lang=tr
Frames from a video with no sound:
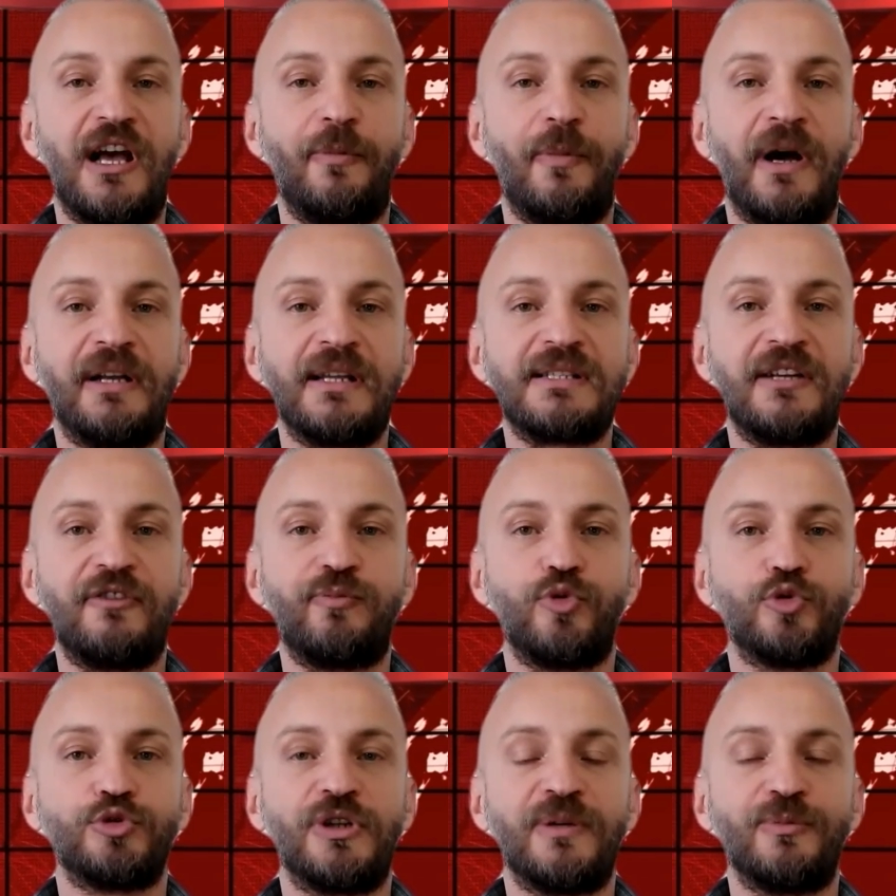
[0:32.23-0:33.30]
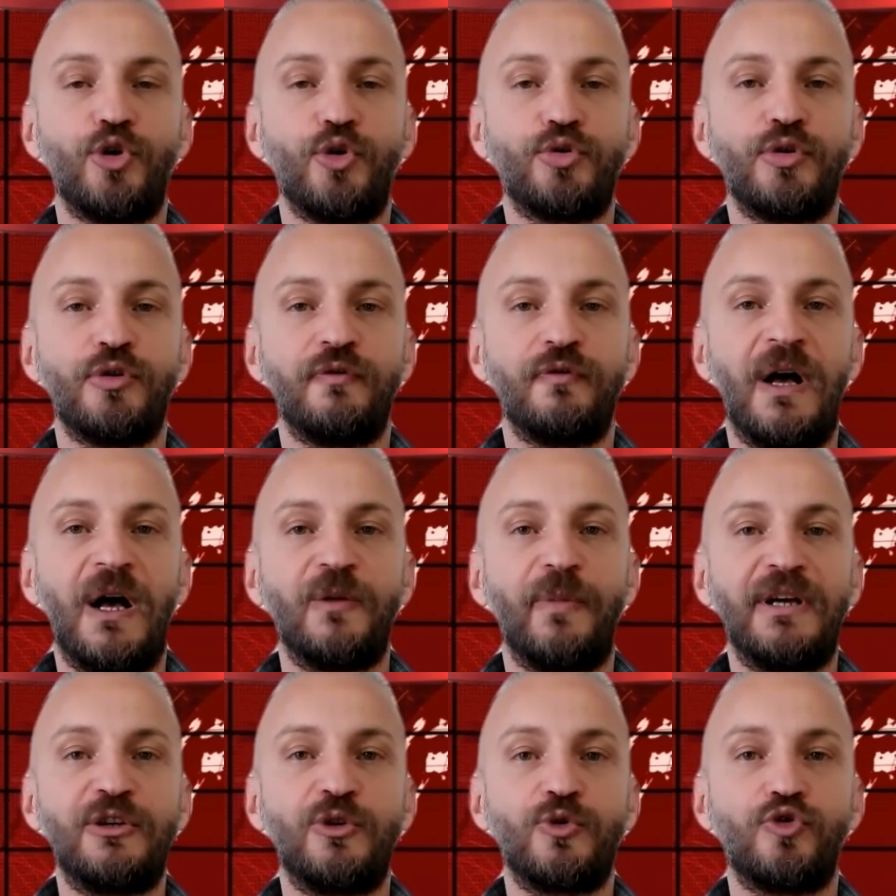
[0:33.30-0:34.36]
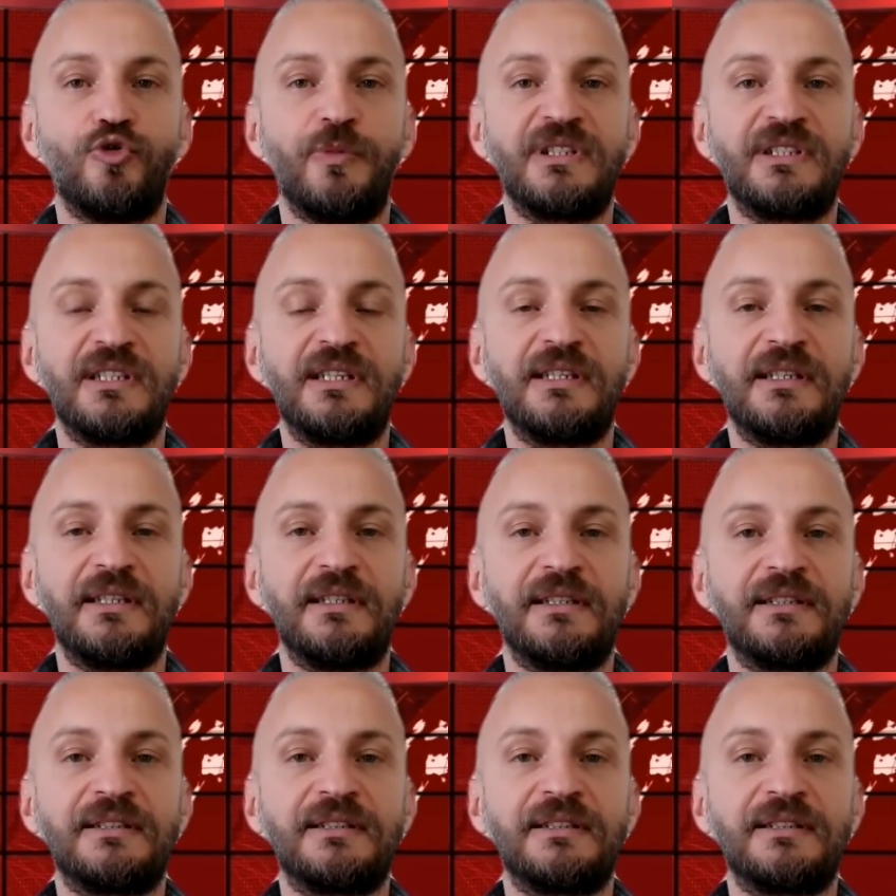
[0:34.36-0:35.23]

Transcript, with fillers: yağı maalesef bulunamıyor ve Almanya hükümeti e,